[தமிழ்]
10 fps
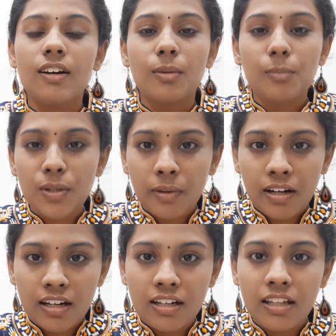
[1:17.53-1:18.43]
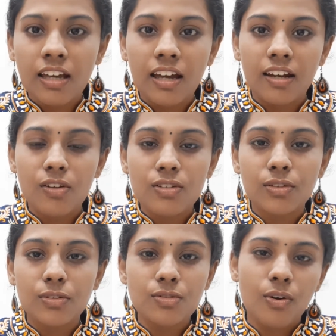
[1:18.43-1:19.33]
ரொம்ப ரொம்ப நன்றி அண்ட்
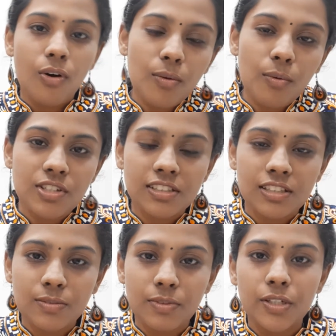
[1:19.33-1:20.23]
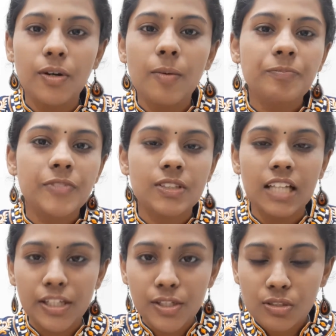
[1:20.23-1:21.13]
ஆல்சோ தோஸ் ஆர் ஆல் வாட்சிங் திஸ் வீடியோ ஸோ
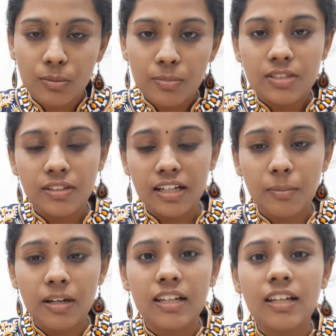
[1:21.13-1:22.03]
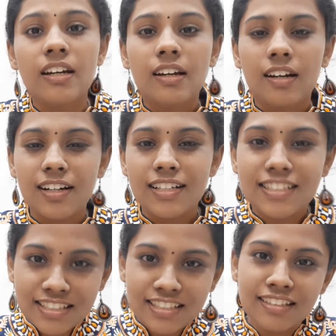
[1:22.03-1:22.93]
தேங்க்யூ ஸோ மச் என்ன மாதிரி
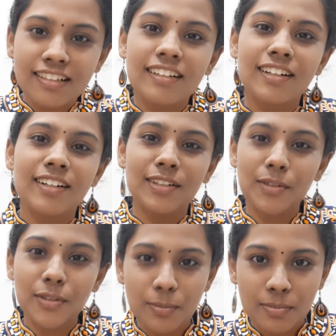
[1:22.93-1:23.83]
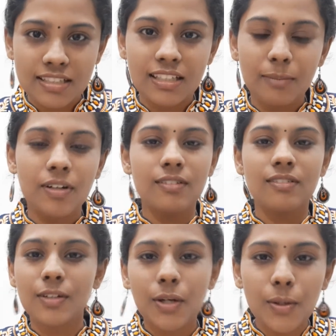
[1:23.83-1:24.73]
சின்ன சின்ன யூடியூபர்ஸ் இப்போ
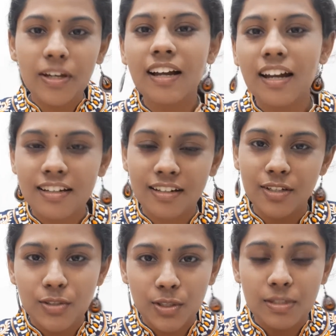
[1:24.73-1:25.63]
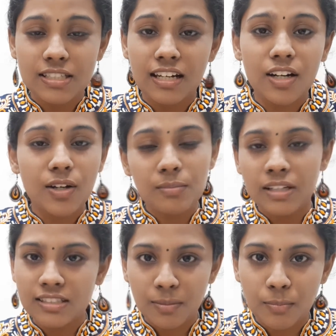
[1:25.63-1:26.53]
க்ரோயிங் ஆகிட்டு இருக்கிற யூடியூபர்ஸ் எல்லாருக்கும்
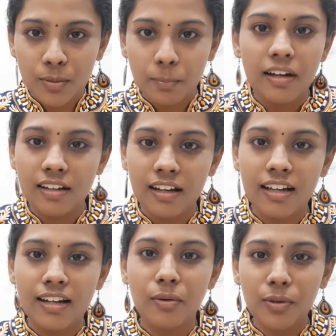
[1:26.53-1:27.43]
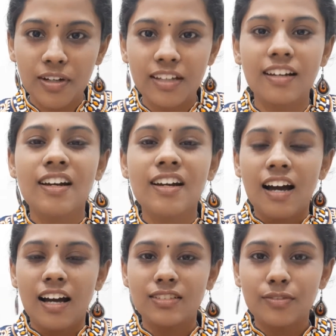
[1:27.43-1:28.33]
நீங்கள் சப்போர்ட் பண்ணுங்கள் ஏன்னா உங்களுடைய
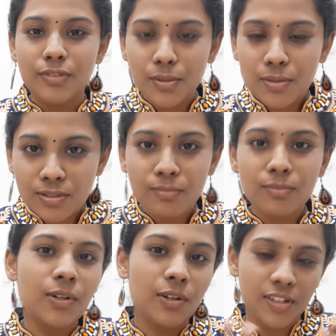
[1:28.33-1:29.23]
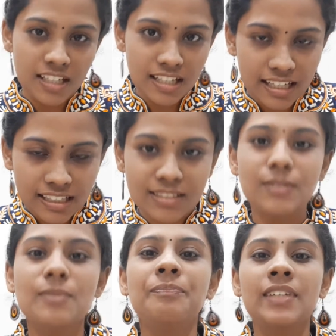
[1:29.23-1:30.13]
அந்த வியூஸும் உங்களுடைய
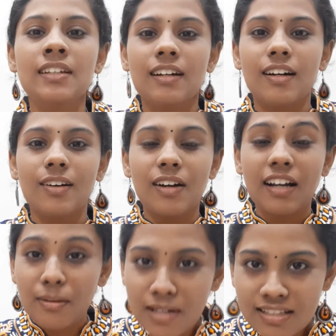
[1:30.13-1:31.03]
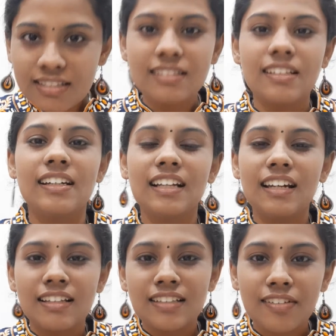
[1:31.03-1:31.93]
லைக்ஸும் அவங்க கமெண்ட்ஸ்
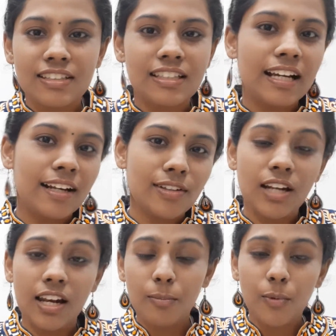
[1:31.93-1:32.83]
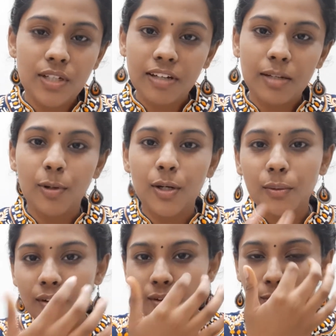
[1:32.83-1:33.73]
இதெல்லாம் தான் வந்து எங்களை வந்து நல்லா மோட்டிவேட்
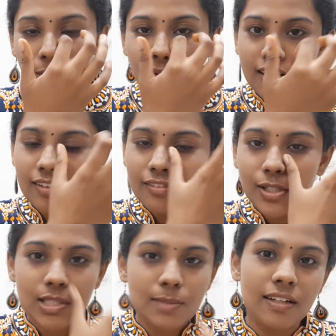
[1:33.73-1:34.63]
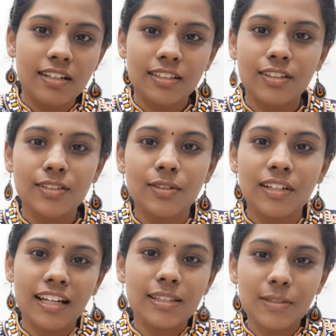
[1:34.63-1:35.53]
பண்ணும் இன்னும் நிறைய வீடியோஸ் பண்ணுறதுக்கு வந்து
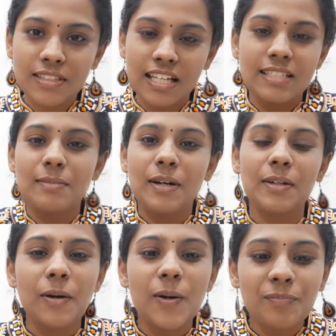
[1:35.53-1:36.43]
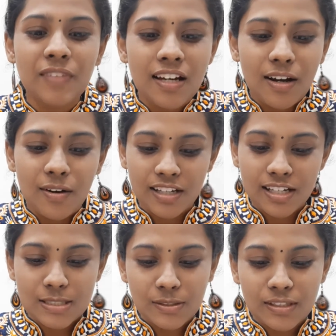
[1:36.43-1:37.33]
ஒரு எந்தூசியாசமாக இருக்கும் ஓகே
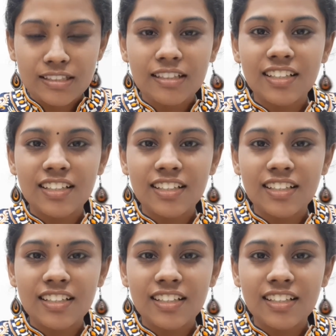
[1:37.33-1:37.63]
ஸோ இந்த